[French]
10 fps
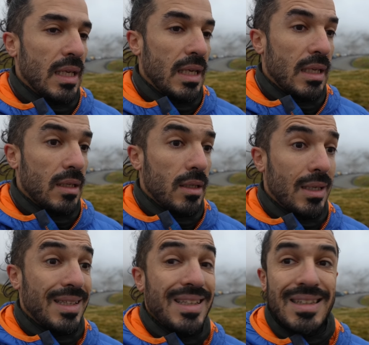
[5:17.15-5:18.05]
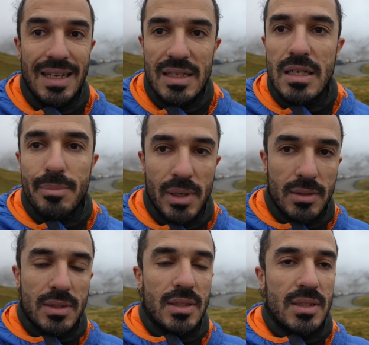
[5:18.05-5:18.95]
Et, qui techniquement,
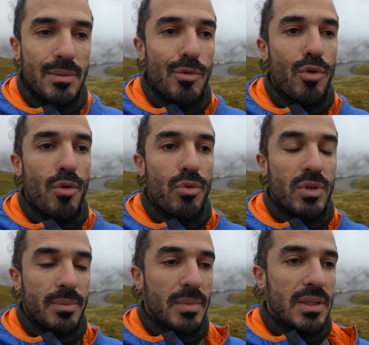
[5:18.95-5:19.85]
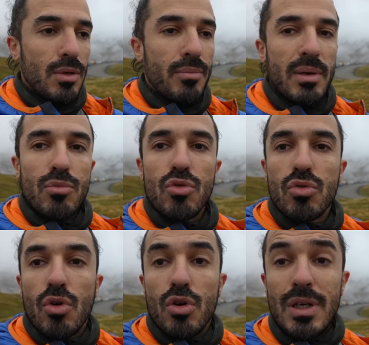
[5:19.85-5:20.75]
c'était ça mon propos, mais c'est un plan beaucoup
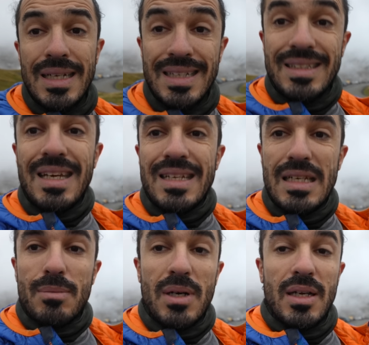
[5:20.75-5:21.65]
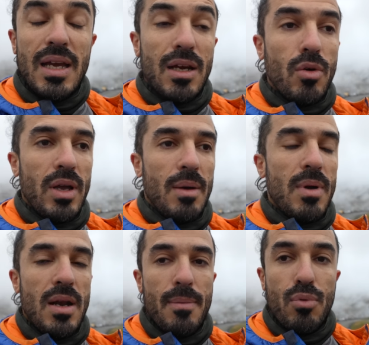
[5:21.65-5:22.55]
trop long, techniquement est incroyable.
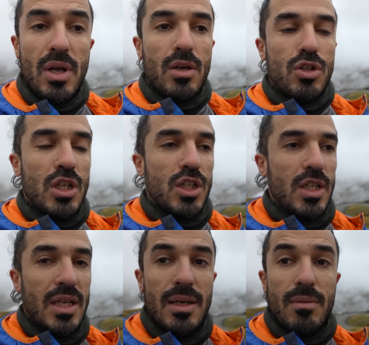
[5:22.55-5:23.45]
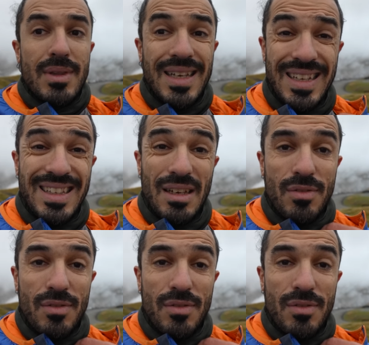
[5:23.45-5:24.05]
La polaire que j'ai achetée est très très